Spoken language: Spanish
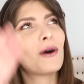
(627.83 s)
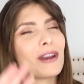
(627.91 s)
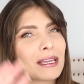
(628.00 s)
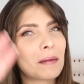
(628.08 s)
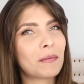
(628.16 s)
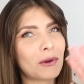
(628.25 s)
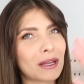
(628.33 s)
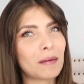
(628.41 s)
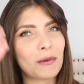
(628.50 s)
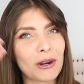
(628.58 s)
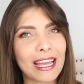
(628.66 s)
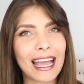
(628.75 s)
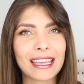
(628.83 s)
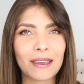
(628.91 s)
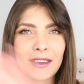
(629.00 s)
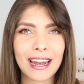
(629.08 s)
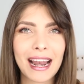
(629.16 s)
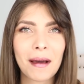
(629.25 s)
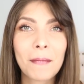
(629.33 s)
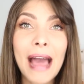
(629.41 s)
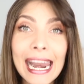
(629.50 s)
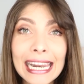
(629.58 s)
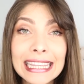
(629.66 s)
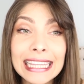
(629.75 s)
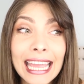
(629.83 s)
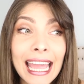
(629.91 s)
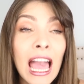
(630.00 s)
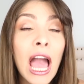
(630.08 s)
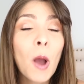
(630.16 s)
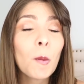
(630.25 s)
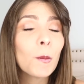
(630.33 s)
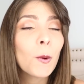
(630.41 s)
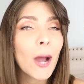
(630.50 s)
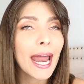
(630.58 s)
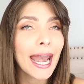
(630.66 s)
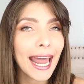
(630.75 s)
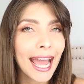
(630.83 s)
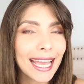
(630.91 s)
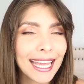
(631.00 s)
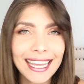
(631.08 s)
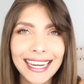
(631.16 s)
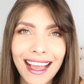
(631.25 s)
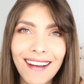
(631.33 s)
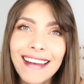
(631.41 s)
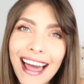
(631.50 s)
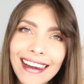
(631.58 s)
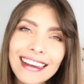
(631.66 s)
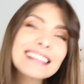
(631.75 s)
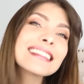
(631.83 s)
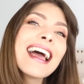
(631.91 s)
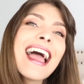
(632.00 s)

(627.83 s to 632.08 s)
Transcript: porque, porque, porque aquí viene la parte buena que quería hablarles.